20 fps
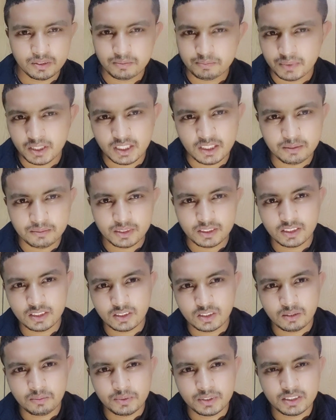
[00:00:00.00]
মানে এভরিথিং
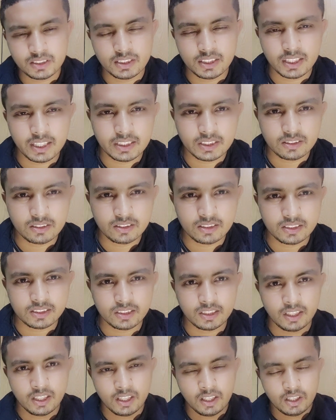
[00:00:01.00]
সব কিছু নিয়ে কাজ করতেছে
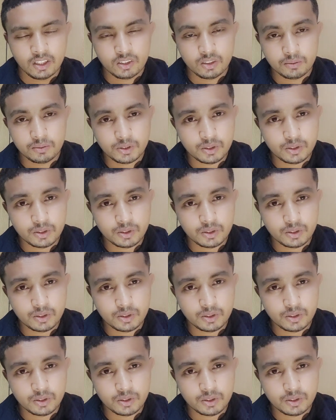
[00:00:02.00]
তবে